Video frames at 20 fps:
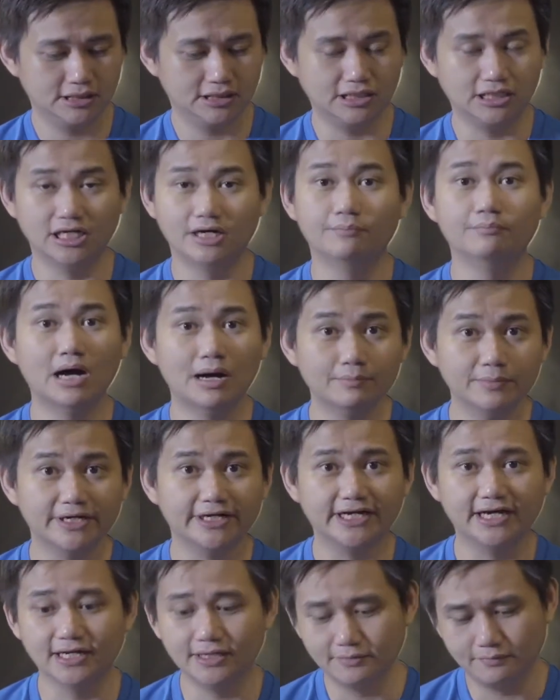uh, bummer
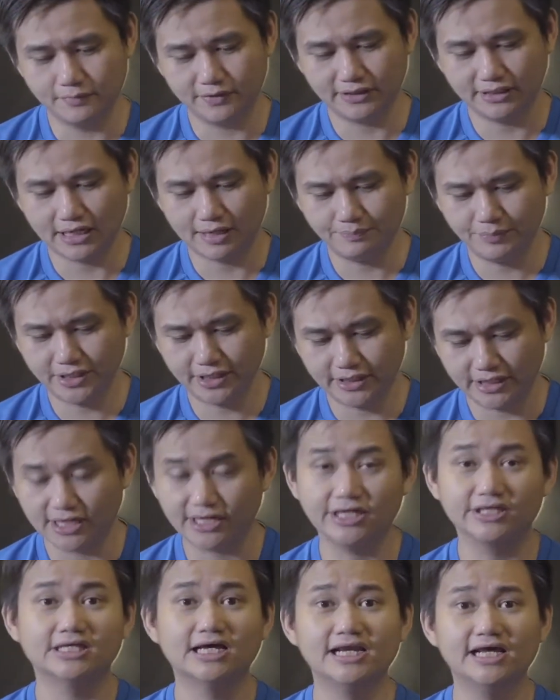ya tapi ya
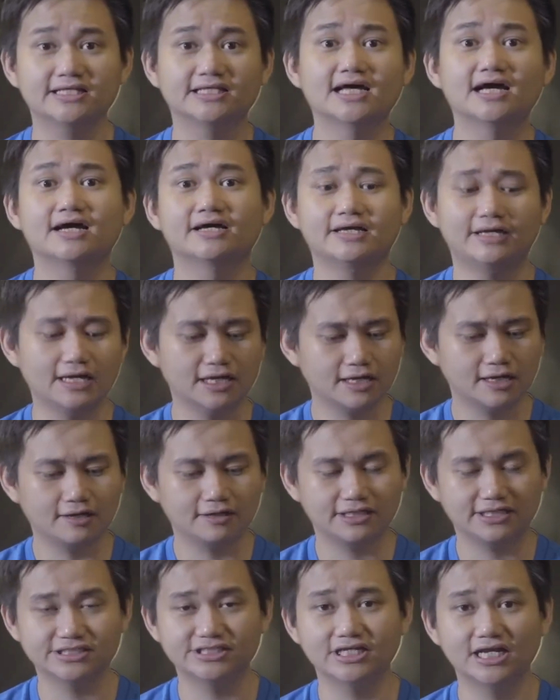kita lihatlah uh,
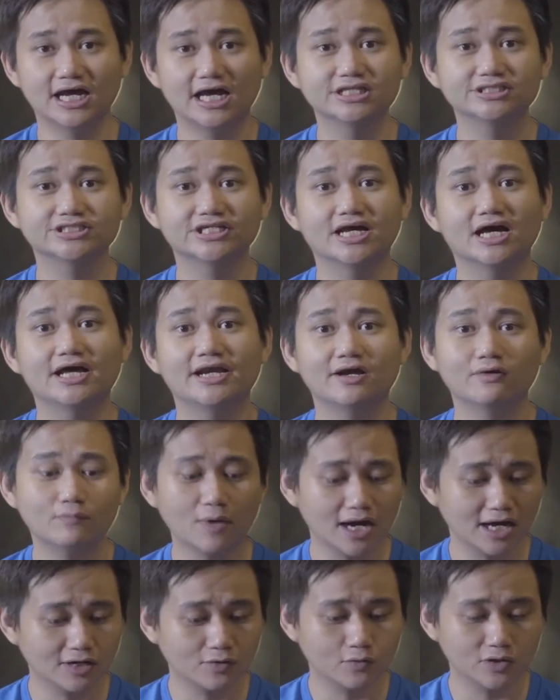kesenangan-senangan yang
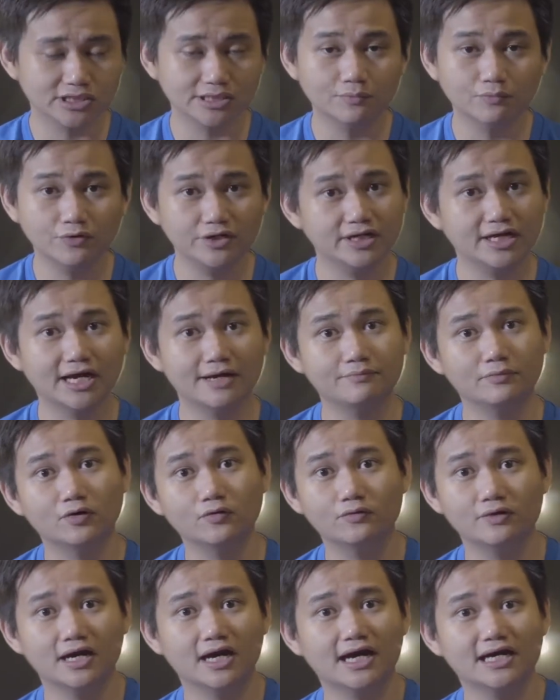bakal gue temuin dengan
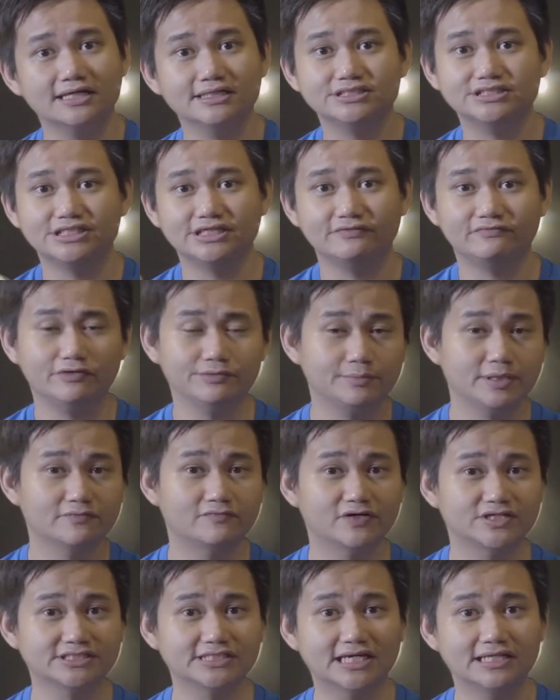menggunakan si Fitbit
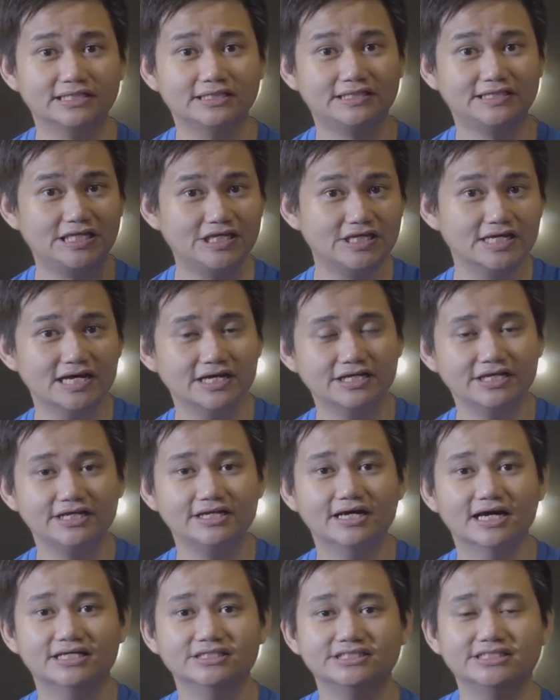Versa 3 ini
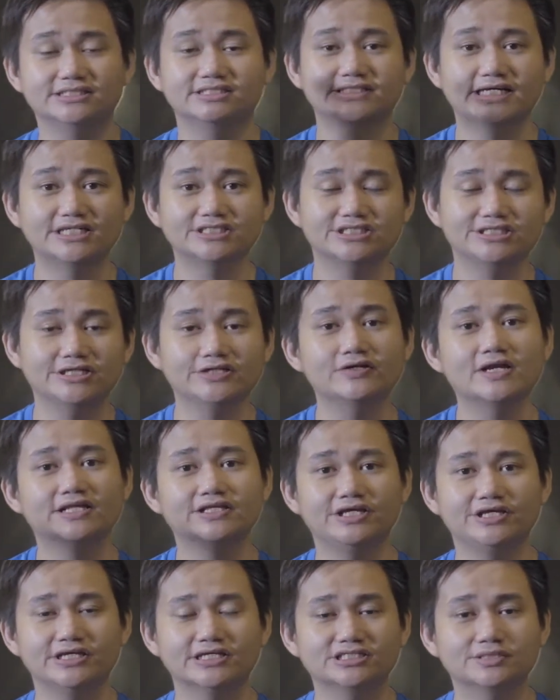dengan sensitif
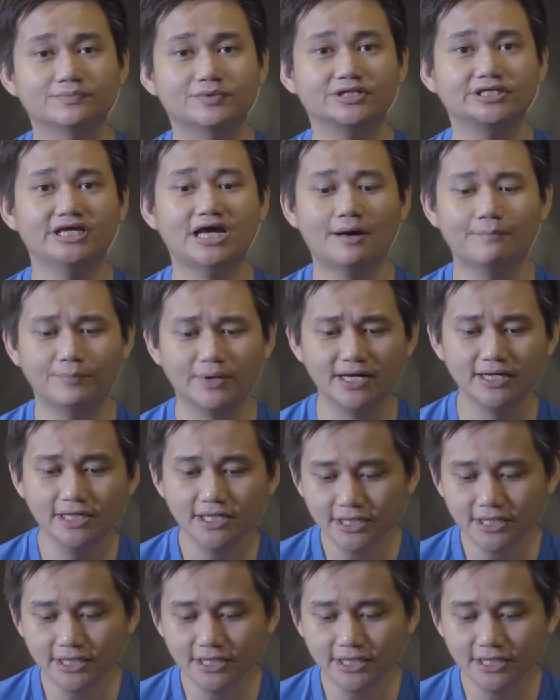nantinya seperti apa.